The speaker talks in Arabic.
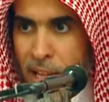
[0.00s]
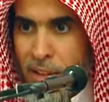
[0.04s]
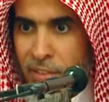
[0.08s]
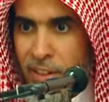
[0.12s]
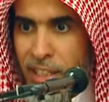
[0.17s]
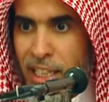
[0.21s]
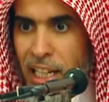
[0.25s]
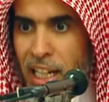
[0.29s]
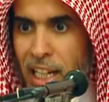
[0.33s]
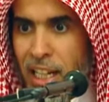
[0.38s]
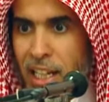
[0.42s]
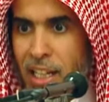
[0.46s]

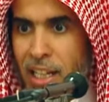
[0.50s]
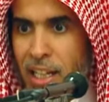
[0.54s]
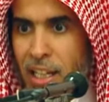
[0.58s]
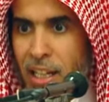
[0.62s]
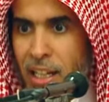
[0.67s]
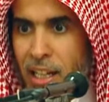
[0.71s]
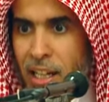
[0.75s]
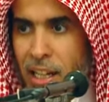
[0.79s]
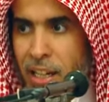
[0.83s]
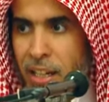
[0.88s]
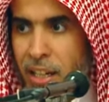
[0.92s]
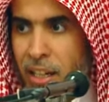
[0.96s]
فدل على
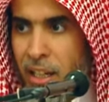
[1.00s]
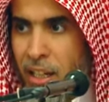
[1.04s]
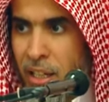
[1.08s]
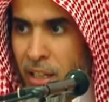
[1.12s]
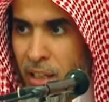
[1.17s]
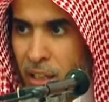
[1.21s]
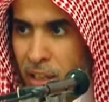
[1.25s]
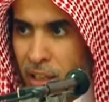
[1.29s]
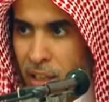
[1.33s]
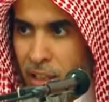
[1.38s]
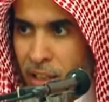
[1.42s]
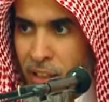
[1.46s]

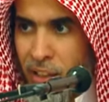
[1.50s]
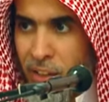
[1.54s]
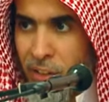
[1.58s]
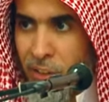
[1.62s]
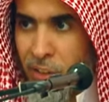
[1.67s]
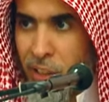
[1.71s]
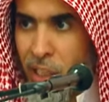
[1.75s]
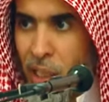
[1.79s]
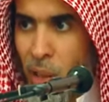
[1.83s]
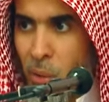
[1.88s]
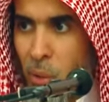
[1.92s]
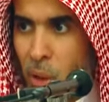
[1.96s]
أنها
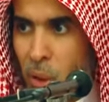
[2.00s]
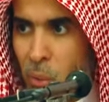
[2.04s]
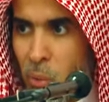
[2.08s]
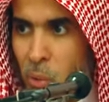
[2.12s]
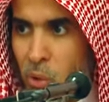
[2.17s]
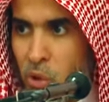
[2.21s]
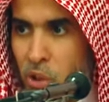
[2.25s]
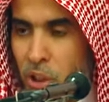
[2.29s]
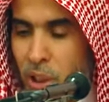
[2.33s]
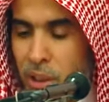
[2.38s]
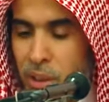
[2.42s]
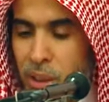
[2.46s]
فيها
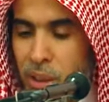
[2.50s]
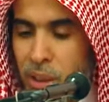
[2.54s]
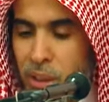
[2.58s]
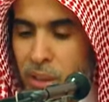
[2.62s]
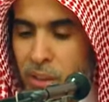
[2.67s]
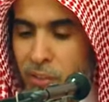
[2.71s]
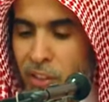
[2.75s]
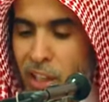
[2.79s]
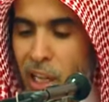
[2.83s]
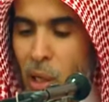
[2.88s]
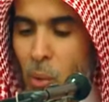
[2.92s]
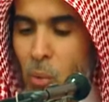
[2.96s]
ضعف شديد
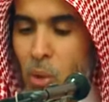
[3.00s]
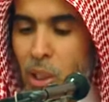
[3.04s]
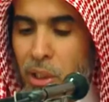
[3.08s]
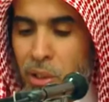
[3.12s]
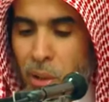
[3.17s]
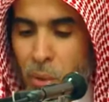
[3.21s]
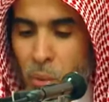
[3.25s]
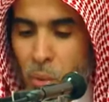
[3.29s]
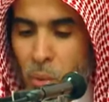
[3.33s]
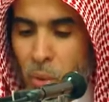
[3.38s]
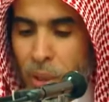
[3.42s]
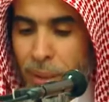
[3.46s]
فالأولى
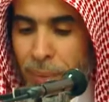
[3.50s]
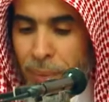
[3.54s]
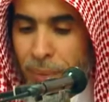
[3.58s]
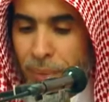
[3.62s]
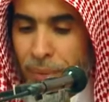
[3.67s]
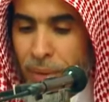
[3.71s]
تركها